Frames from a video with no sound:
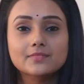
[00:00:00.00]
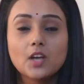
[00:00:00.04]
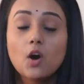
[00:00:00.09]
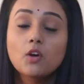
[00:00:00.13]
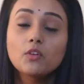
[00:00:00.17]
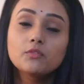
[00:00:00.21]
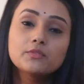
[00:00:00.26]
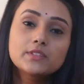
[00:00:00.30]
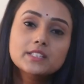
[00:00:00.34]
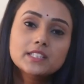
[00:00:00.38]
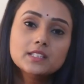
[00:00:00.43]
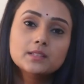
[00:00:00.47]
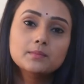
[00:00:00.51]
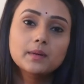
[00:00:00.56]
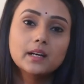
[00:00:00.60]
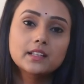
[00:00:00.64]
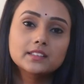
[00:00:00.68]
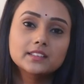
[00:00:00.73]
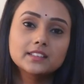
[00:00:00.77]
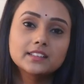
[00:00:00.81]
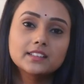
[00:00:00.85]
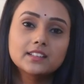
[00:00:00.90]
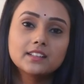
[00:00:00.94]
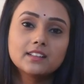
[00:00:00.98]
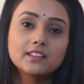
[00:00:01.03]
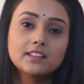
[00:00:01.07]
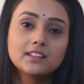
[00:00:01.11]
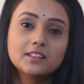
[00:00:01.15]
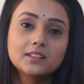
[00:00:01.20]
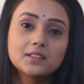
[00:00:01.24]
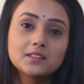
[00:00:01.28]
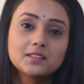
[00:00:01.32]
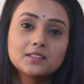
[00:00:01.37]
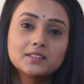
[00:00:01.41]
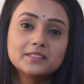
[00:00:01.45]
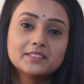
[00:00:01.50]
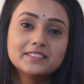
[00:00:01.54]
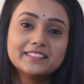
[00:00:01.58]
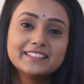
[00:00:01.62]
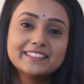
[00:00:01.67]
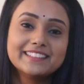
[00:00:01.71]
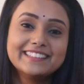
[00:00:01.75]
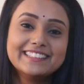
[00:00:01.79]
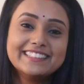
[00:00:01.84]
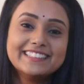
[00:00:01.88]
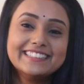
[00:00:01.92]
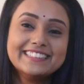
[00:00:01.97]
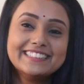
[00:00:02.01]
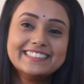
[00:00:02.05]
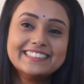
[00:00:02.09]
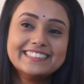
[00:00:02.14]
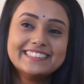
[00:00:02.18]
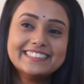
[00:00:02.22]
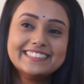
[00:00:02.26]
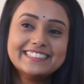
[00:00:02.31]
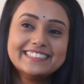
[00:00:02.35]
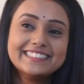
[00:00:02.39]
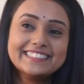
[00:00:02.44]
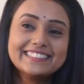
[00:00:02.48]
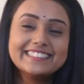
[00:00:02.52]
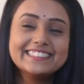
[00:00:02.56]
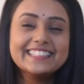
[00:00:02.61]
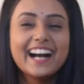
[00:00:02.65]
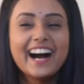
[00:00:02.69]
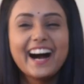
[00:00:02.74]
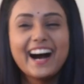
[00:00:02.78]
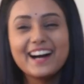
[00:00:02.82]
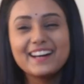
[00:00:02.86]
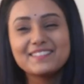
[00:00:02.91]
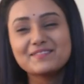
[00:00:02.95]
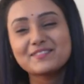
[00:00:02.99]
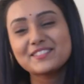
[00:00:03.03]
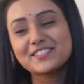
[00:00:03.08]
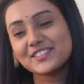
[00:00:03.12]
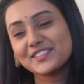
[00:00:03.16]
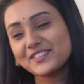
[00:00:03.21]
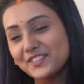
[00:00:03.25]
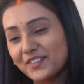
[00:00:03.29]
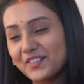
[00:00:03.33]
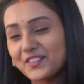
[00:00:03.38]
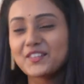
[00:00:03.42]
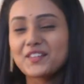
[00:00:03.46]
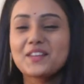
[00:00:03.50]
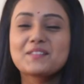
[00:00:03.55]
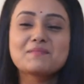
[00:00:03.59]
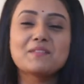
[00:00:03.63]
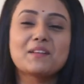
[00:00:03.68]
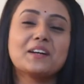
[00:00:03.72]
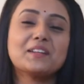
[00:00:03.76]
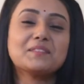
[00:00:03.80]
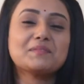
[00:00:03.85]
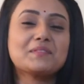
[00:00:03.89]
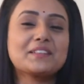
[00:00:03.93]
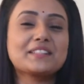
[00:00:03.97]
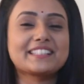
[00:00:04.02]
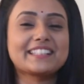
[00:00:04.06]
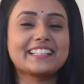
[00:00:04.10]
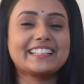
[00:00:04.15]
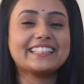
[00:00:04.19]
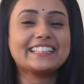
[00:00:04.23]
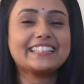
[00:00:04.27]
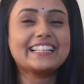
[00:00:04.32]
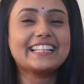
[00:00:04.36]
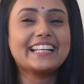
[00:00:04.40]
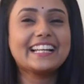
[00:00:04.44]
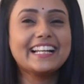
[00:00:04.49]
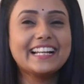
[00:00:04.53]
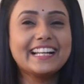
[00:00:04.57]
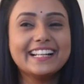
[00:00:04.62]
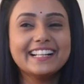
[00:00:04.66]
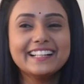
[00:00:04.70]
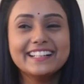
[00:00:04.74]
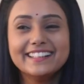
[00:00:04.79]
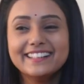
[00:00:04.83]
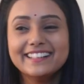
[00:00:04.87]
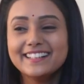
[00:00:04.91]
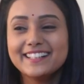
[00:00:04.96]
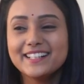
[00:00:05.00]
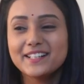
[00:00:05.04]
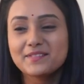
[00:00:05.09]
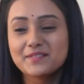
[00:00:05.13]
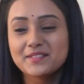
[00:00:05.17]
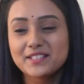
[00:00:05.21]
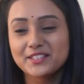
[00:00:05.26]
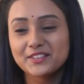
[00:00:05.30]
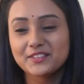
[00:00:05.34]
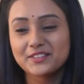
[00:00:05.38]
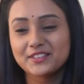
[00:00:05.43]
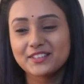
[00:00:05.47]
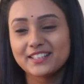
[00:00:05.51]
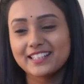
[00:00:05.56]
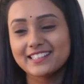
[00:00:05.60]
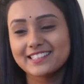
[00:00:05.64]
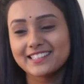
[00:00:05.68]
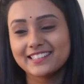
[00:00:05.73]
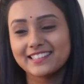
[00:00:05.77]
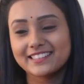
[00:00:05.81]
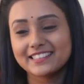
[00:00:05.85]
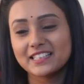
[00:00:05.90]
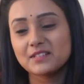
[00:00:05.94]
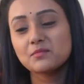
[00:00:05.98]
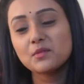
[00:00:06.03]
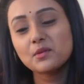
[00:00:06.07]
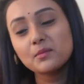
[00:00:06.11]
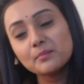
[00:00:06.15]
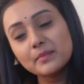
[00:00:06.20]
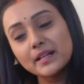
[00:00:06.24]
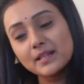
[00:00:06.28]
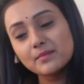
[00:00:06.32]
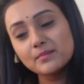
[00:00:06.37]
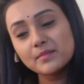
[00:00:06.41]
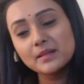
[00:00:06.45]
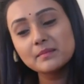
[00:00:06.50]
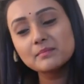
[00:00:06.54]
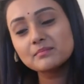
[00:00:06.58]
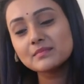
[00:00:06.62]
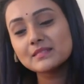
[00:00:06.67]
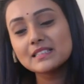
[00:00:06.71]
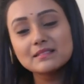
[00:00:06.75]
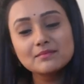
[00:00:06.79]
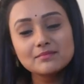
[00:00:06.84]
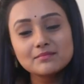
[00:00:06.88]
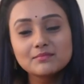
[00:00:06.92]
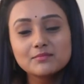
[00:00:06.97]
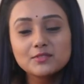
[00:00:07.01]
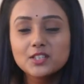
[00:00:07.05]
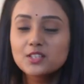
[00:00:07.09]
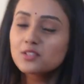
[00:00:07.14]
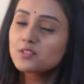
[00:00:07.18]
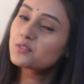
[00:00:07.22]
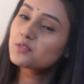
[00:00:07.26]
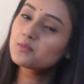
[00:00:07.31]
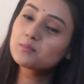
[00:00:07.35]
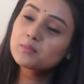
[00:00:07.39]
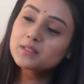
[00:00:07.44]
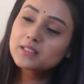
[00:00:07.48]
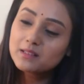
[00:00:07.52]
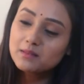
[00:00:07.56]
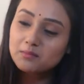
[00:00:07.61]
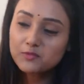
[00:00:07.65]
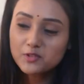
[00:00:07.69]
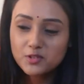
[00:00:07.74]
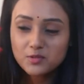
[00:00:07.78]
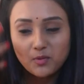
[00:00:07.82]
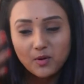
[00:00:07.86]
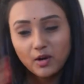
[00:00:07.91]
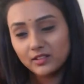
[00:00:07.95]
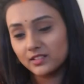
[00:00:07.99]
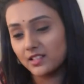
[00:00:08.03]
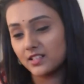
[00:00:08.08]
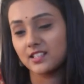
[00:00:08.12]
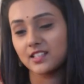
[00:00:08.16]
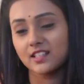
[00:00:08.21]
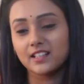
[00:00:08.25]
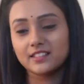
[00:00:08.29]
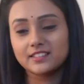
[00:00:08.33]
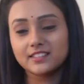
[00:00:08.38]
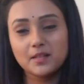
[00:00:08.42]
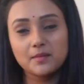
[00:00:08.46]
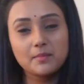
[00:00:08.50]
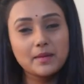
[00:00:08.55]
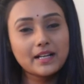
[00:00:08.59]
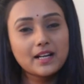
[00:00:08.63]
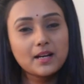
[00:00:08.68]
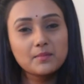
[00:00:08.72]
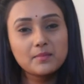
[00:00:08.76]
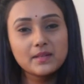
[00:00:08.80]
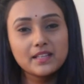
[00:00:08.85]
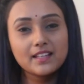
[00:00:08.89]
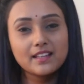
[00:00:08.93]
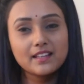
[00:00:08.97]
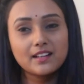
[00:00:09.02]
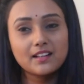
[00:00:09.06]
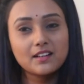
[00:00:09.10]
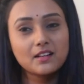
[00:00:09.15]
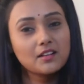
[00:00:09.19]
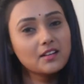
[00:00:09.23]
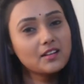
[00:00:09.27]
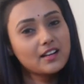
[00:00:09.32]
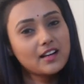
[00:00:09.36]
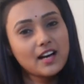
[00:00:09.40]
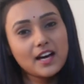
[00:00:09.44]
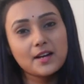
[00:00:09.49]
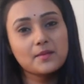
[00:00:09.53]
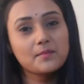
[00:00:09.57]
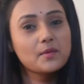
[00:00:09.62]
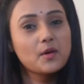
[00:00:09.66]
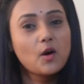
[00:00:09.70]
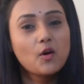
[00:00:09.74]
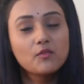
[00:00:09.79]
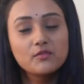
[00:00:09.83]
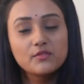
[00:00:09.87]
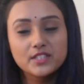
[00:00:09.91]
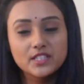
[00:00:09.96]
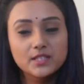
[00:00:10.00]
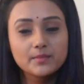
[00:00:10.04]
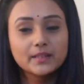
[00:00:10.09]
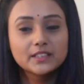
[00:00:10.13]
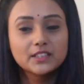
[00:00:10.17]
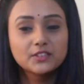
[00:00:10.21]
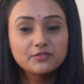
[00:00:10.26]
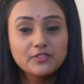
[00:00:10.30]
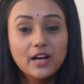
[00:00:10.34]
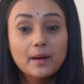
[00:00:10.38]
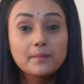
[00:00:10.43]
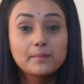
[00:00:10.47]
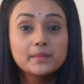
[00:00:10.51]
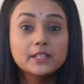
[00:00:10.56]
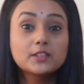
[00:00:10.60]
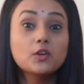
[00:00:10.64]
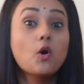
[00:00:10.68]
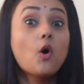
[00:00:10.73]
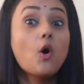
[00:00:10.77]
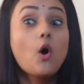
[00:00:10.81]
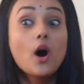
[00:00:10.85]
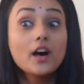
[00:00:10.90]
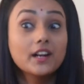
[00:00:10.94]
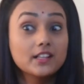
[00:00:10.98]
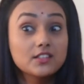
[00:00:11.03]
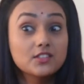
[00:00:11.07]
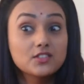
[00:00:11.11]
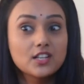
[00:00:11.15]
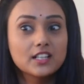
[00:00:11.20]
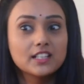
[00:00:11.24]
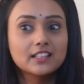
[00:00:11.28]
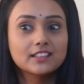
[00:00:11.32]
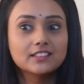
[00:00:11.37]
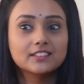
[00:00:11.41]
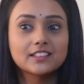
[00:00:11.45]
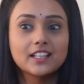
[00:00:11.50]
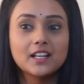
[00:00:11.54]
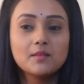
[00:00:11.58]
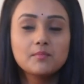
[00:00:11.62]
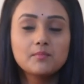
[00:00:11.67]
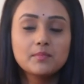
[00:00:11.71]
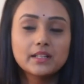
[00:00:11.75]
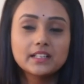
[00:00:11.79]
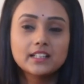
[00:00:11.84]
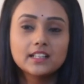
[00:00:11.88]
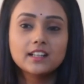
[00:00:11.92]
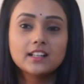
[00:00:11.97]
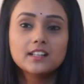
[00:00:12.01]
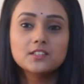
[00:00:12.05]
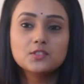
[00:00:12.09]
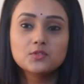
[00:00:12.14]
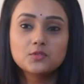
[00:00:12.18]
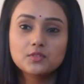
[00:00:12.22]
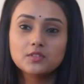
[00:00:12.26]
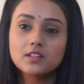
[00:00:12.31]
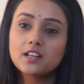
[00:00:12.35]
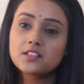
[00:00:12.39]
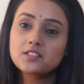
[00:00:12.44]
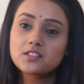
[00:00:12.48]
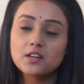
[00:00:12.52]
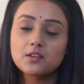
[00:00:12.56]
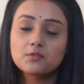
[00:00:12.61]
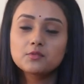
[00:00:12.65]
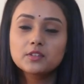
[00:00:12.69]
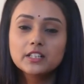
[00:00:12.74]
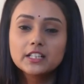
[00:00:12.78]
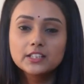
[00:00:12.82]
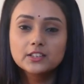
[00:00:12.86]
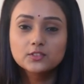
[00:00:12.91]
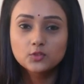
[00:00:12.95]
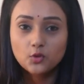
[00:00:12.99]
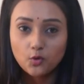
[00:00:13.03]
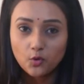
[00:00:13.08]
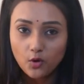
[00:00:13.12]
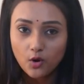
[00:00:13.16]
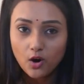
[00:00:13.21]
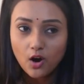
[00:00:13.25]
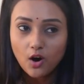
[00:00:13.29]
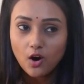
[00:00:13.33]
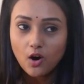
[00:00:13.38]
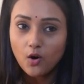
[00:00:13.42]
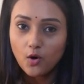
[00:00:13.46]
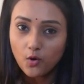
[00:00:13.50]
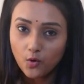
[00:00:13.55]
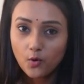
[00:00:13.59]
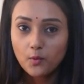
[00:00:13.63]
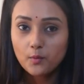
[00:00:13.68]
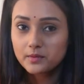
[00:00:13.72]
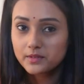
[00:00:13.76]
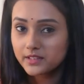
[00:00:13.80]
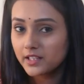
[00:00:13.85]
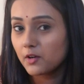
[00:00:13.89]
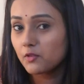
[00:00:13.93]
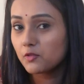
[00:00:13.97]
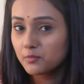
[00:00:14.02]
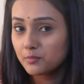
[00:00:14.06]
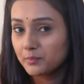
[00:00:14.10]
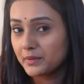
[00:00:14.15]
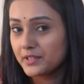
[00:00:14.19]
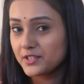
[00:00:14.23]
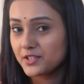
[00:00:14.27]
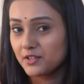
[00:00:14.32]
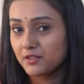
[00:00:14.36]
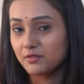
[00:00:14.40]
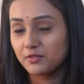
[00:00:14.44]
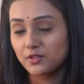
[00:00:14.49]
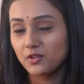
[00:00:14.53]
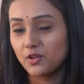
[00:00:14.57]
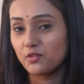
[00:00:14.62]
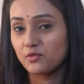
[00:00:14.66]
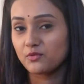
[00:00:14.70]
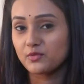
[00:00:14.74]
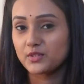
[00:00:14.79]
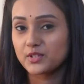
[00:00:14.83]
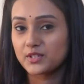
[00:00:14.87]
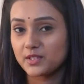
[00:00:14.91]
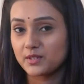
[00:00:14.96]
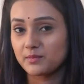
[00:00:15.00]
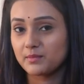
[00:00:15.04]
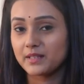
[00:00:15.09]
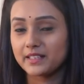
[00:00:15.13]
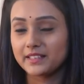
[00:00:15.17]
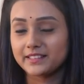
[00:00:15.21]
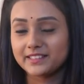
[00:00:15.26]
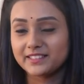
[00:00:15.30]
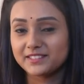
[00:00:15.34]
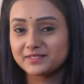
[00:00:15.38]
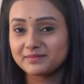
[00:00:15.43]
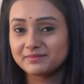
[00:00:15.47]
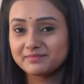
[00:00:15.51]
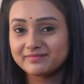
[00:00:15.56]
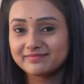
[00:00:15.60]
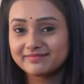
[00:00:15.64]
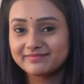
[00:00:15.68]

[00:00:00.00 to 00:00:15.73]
ऑब्वियसली बात है आ, यार मुझे दोनों ही बहुत पसंद है मुझे दोनों ही अच्छा लगता है मुंबई में मुझे मतलब मुझे बहुत अच्छा लगता है मैं कभी घर में ऑब्वियसली बात है फैमिली तो और अच्छा लगता है बट अगर चुनना चाहूँगी तो होम टाउन पे जाऊँगी ऑब्वियस सी बात है